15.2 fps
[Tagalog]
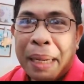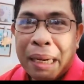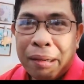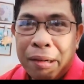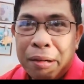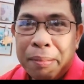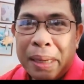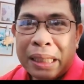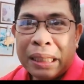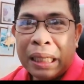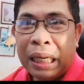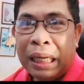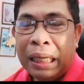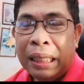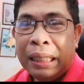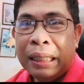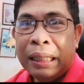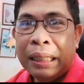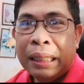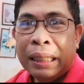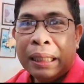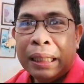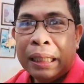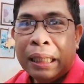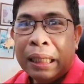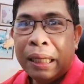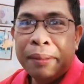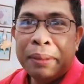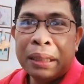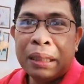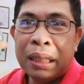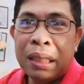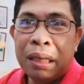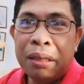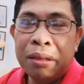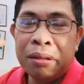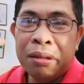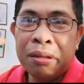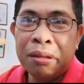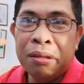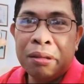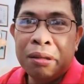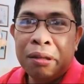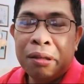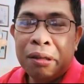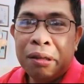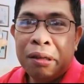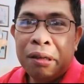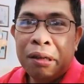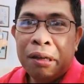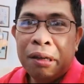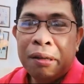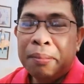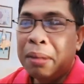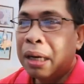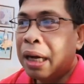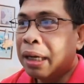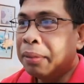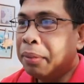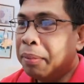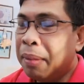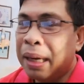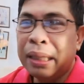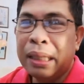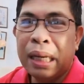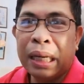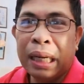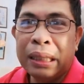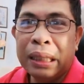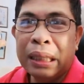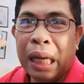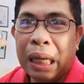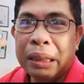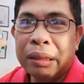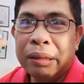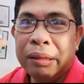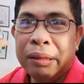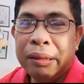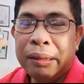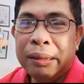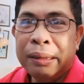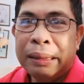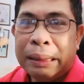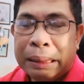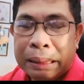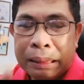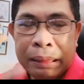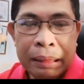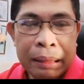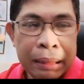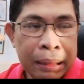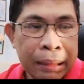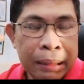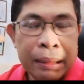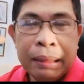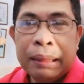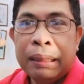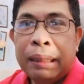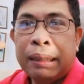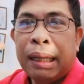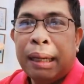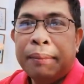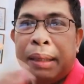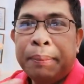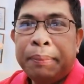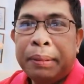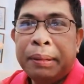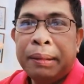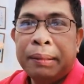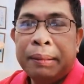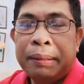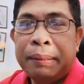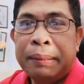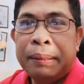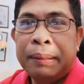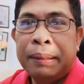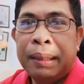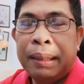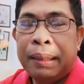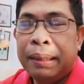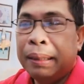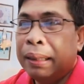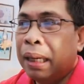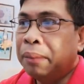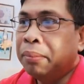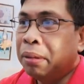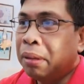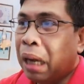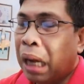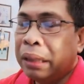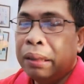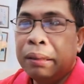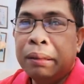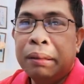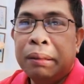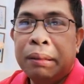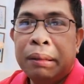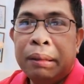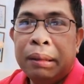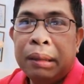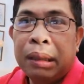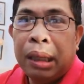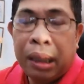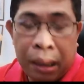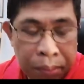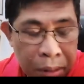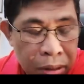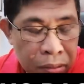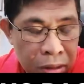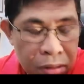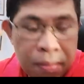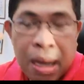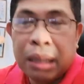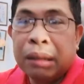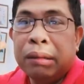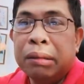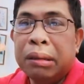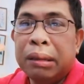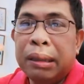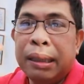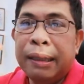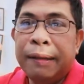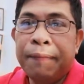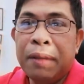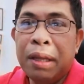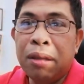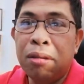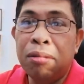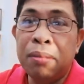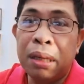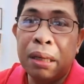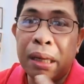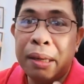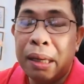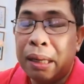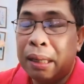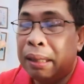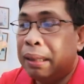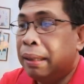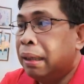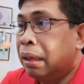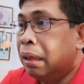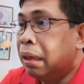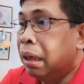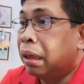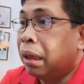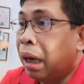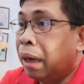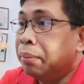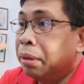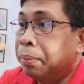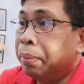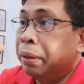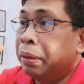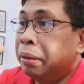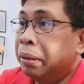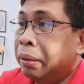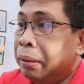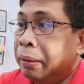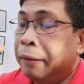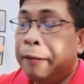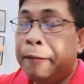Pagulo ba siya? Di ba sa seryoso? Mga kababayan ng kandidato? Tama po yung uh, abogado ni Bongbong Marcos na ito mga reklamo po